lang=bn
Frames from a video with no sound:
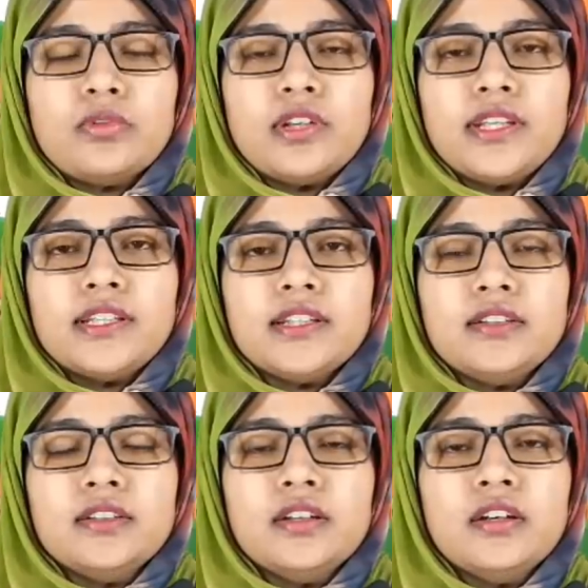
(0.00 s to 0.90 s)
বললেই কি
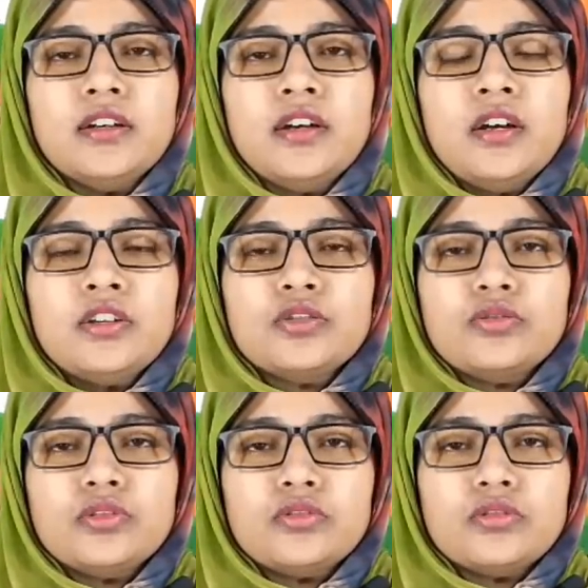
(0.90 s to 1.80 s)

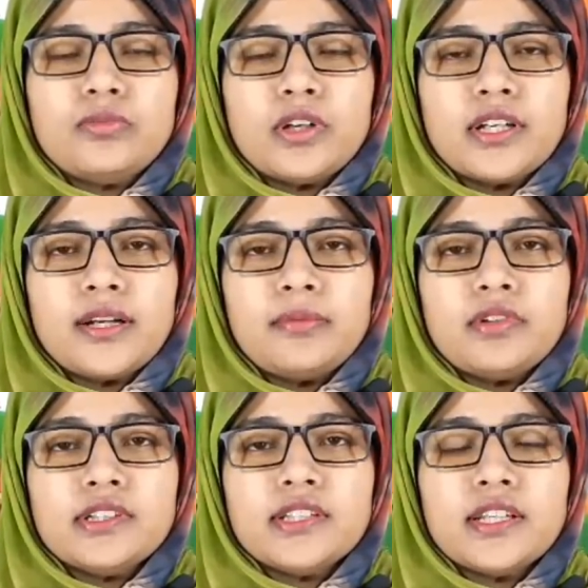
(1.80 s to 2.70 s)
সৌজন্য তো মন খারাপ
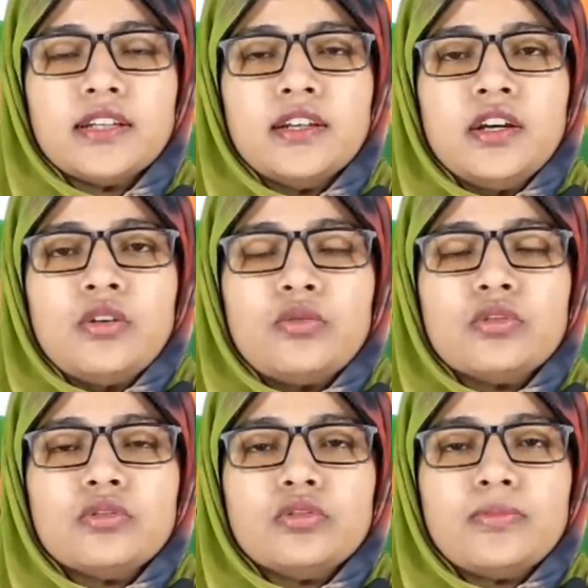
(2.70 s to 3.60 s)
করেছে ওর
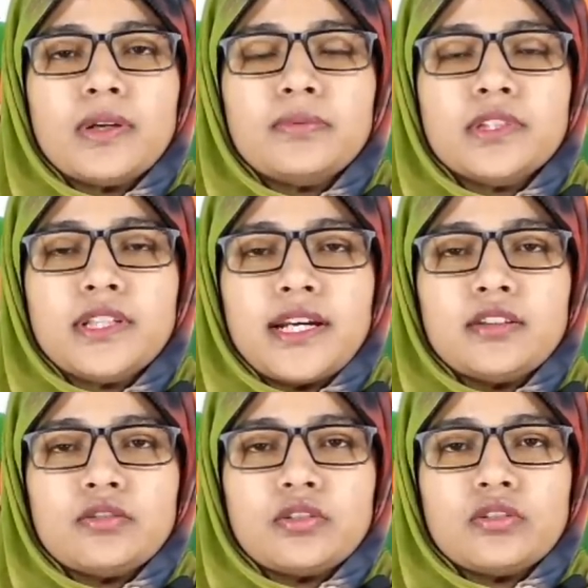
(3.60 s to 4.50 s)
তো তোমার প্রতি
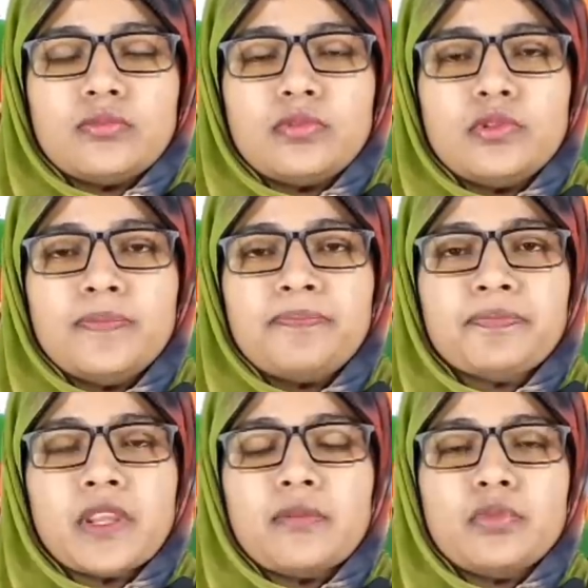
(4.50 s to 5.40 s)
দায়িত্ব কর্তব্য
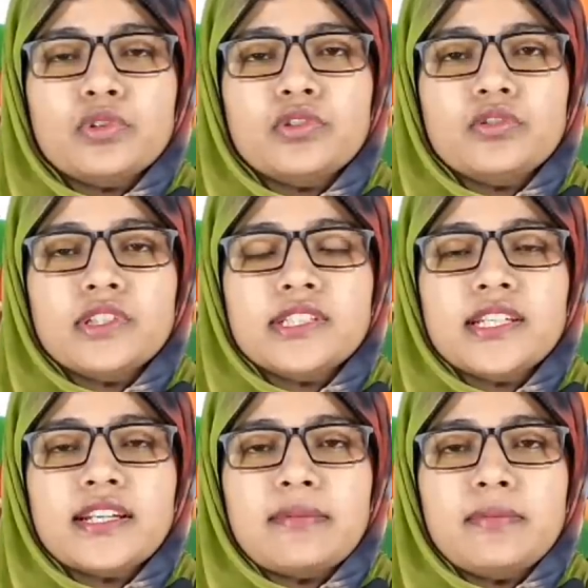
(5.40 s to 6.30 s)
বোধ রয়েছে
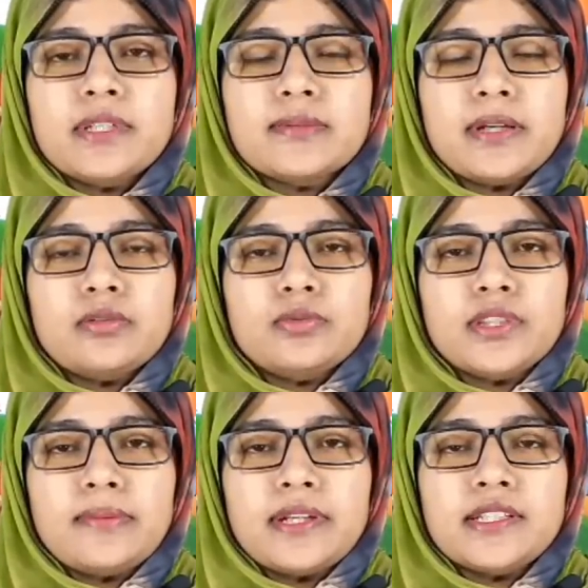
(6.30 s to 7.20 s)
এটা আমি বেশ ভালো
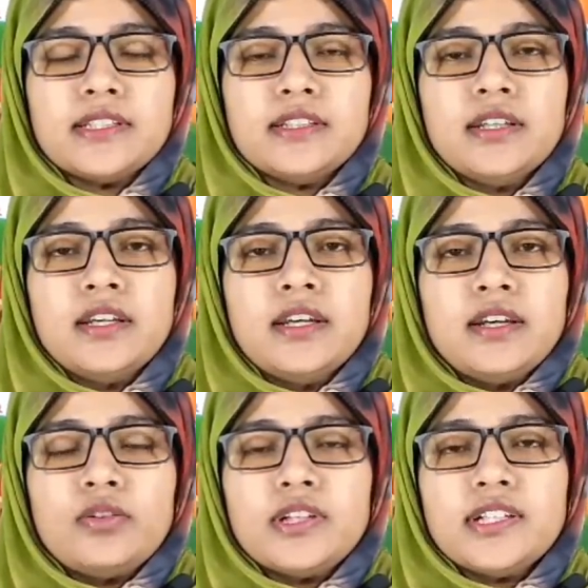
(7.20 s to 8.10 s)
বুঝতে পারছি
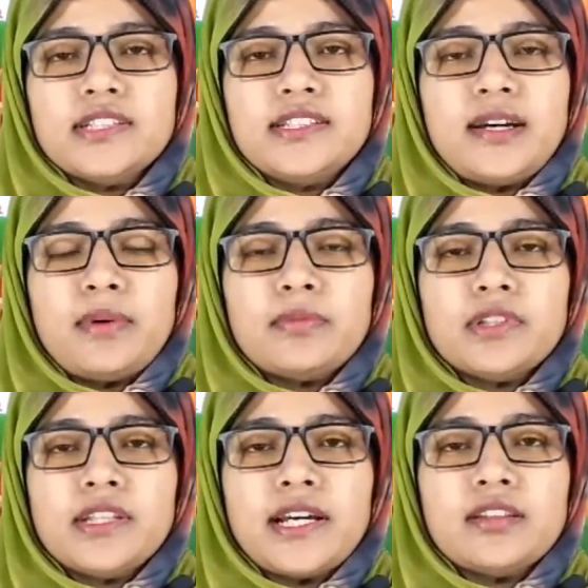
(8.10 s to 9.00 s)
ওই ক্রেজিটা আমার
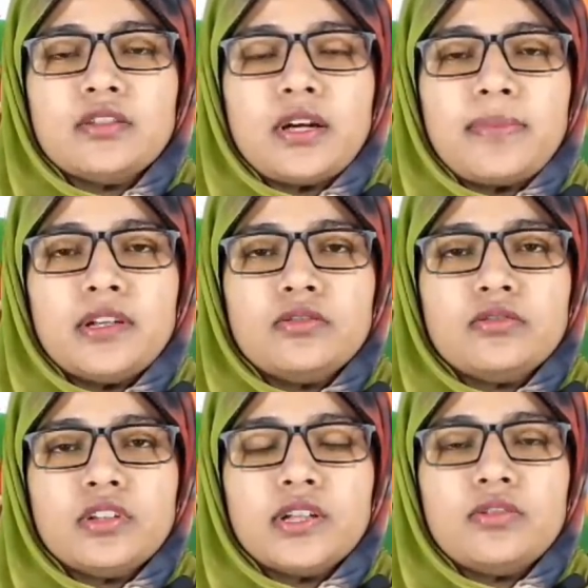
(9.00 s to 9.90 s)
প্রতি দায়িত্ব না পালন
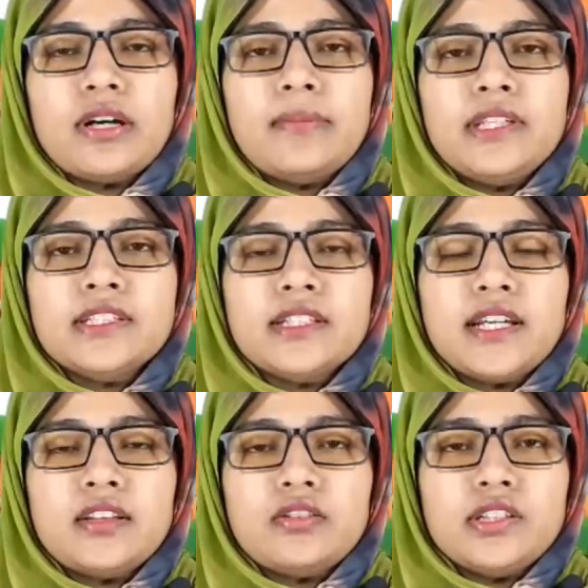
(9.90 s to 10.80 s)
করলেও আমি নিজের
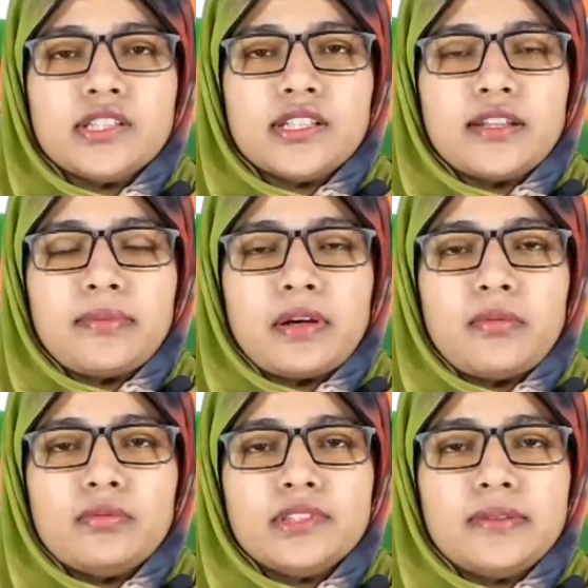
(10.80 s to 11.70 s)
দায়িত্ব নিজে নিতে
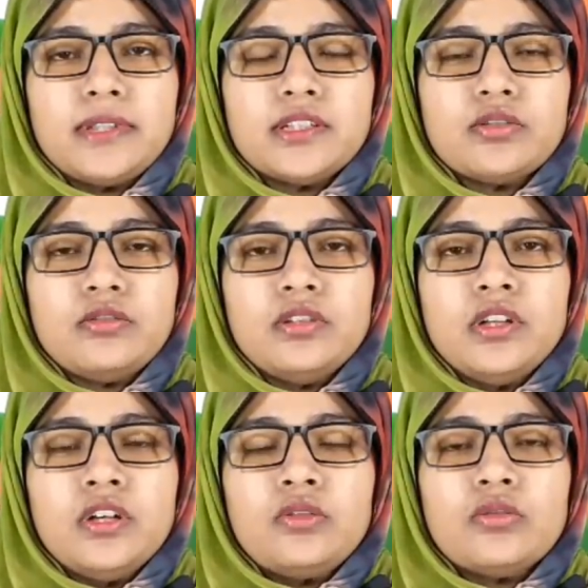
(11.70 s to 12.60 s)
পারবো বুঝতে পেরেছ
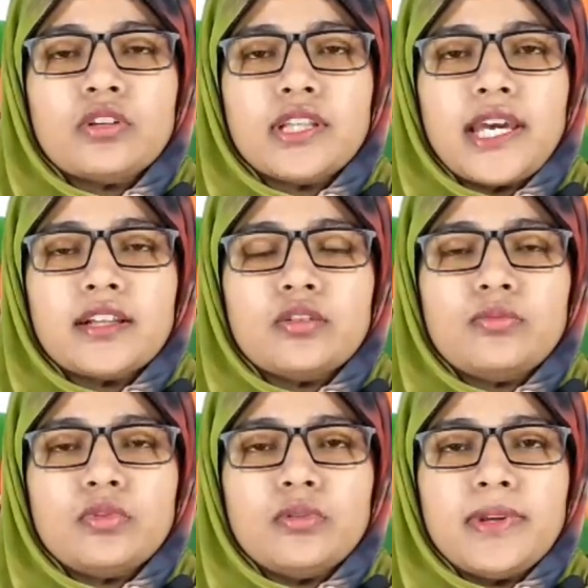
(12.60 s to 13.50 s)
ওর কথা একদম
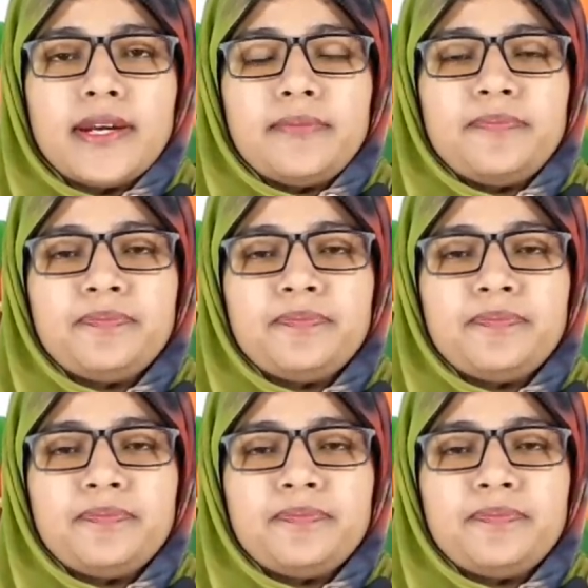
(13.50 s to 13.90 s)
বলবে না